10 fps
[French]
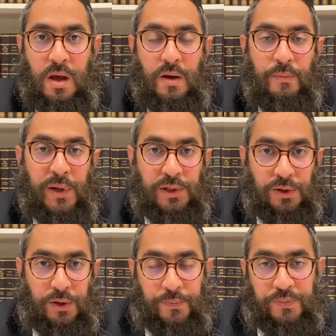
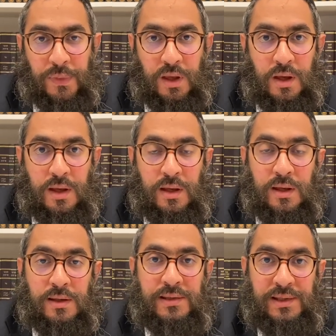Maintenant,
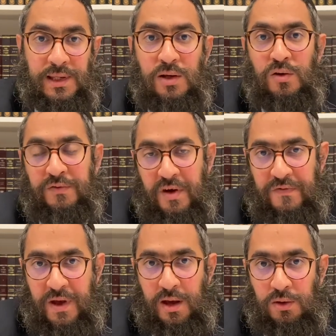si on va
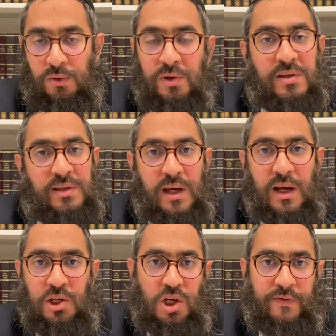faire une
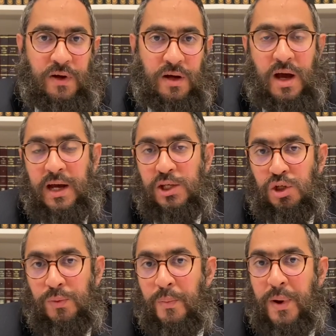shava, un
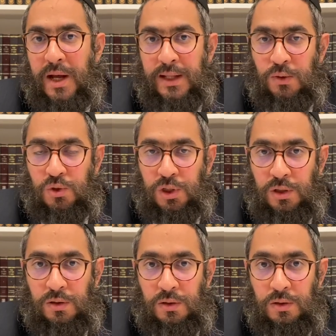raisonnement par analogie,